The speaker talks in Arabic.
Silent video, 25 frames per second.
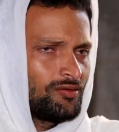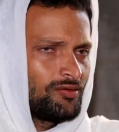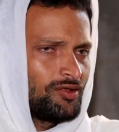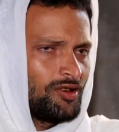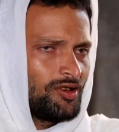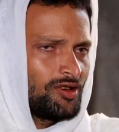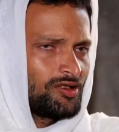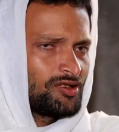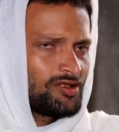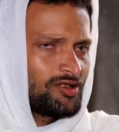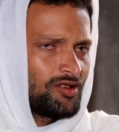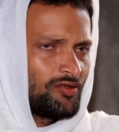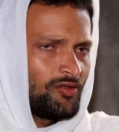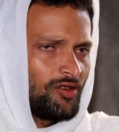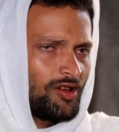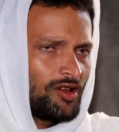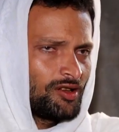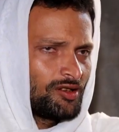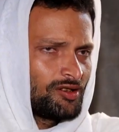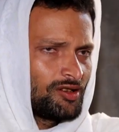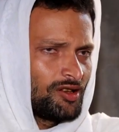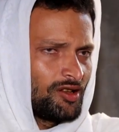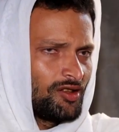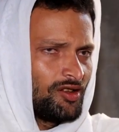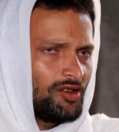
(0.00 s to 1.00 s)
هناك
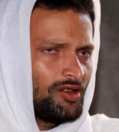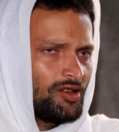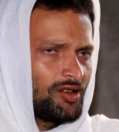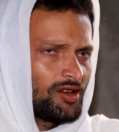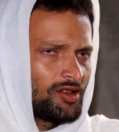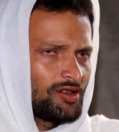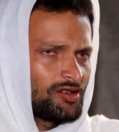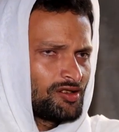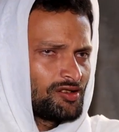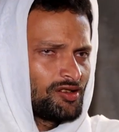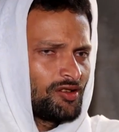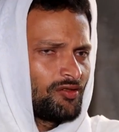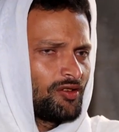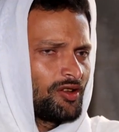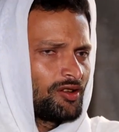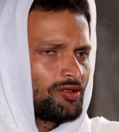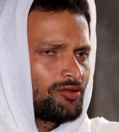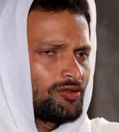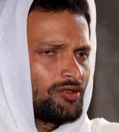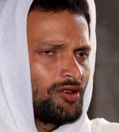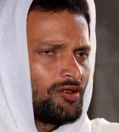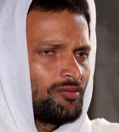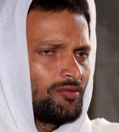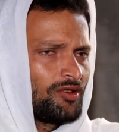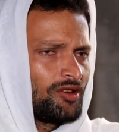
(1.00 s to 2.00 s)
صفات كثيرة
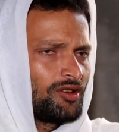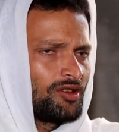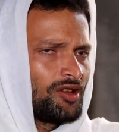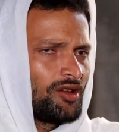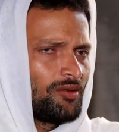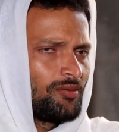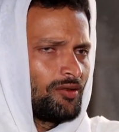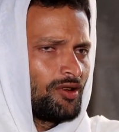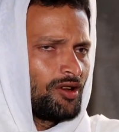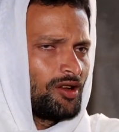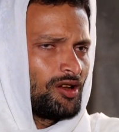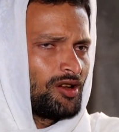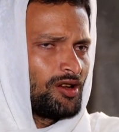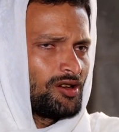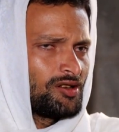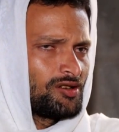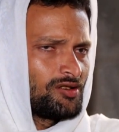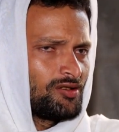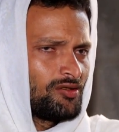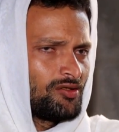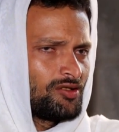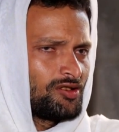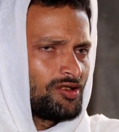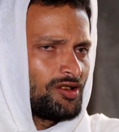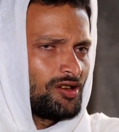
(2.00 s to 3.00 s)
استفدتها من كتاب الله
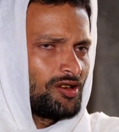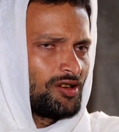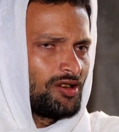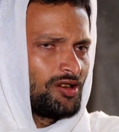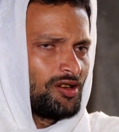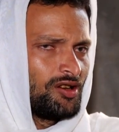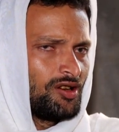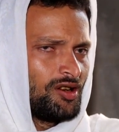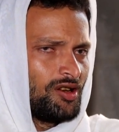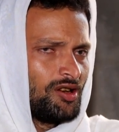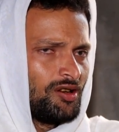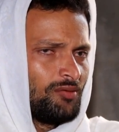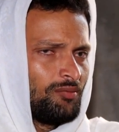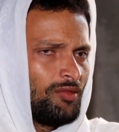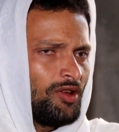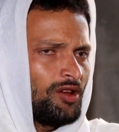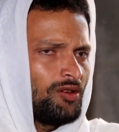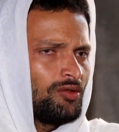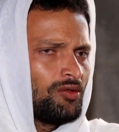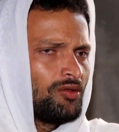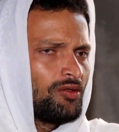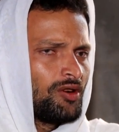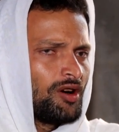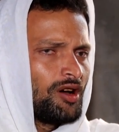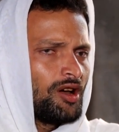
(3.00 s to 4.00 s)
عز وجل بل
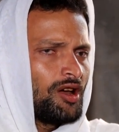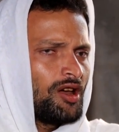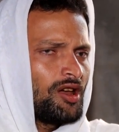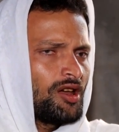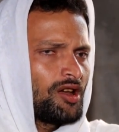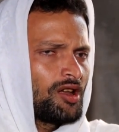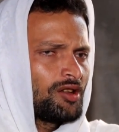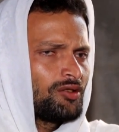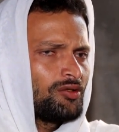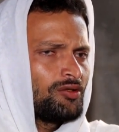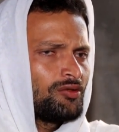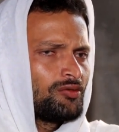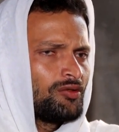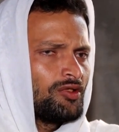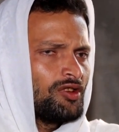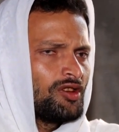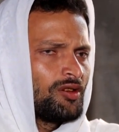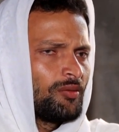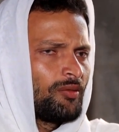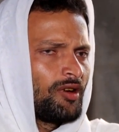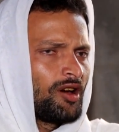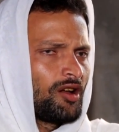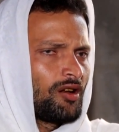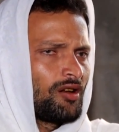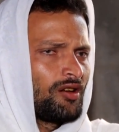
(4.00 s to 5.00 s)
هو آية
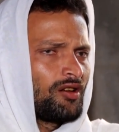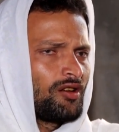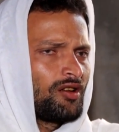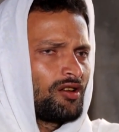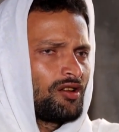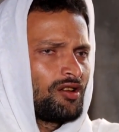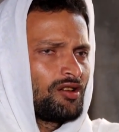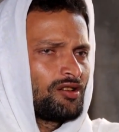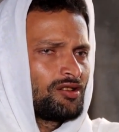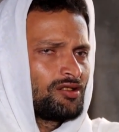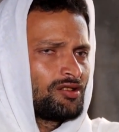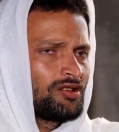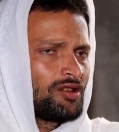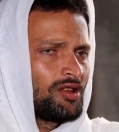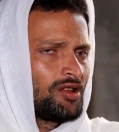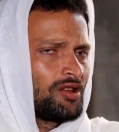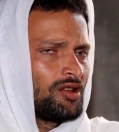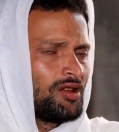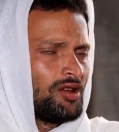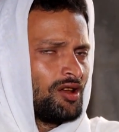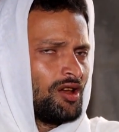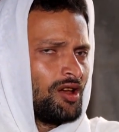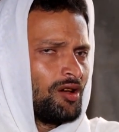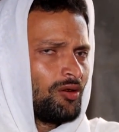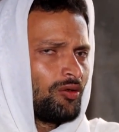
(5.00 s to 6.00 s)
وعبر
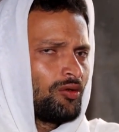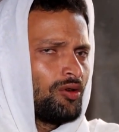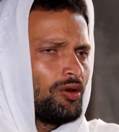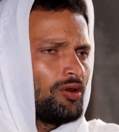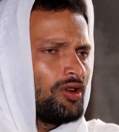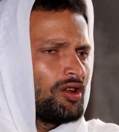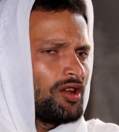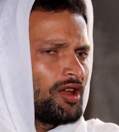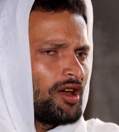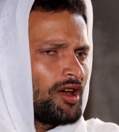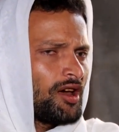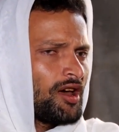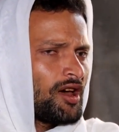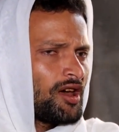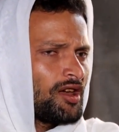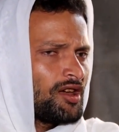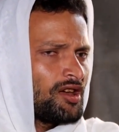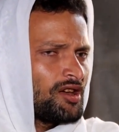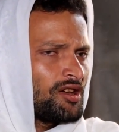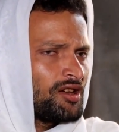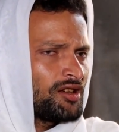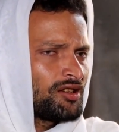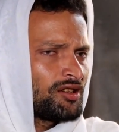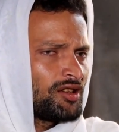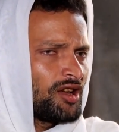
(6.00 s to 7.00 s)
كل
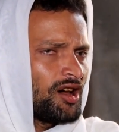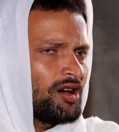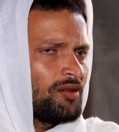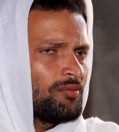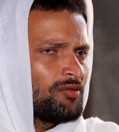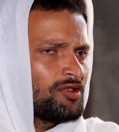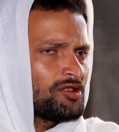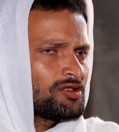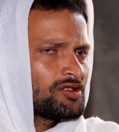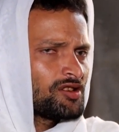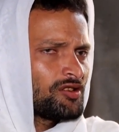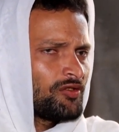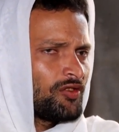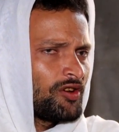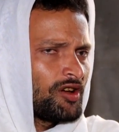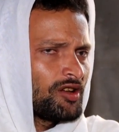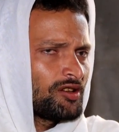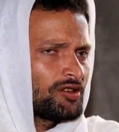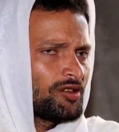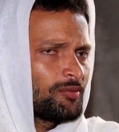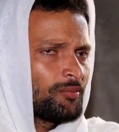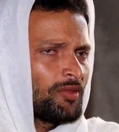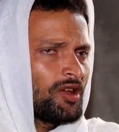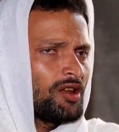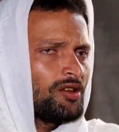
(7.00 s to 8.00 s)
آية تحمل صفات
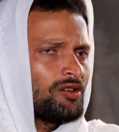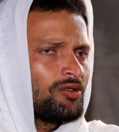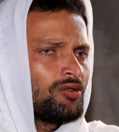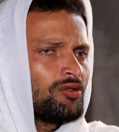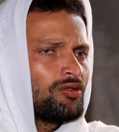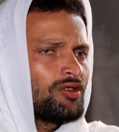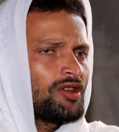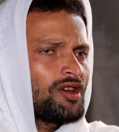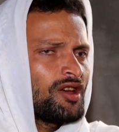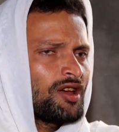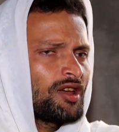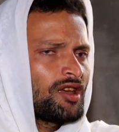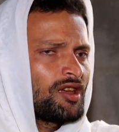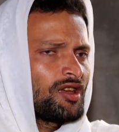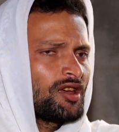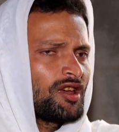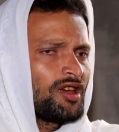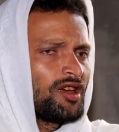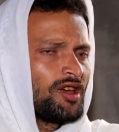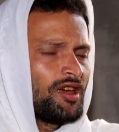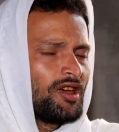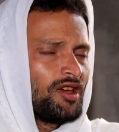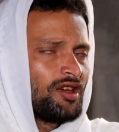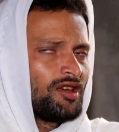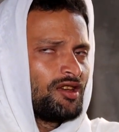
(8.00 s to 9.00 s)
بل هناك
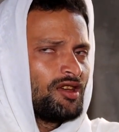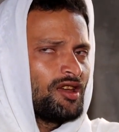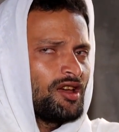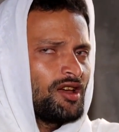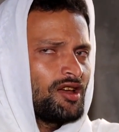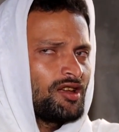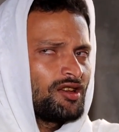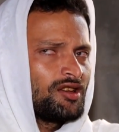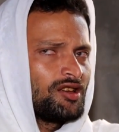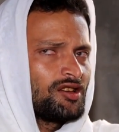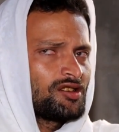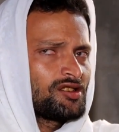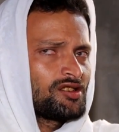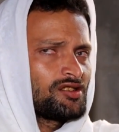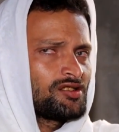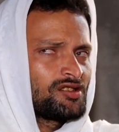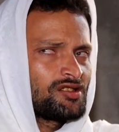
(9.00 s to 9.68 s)
يعني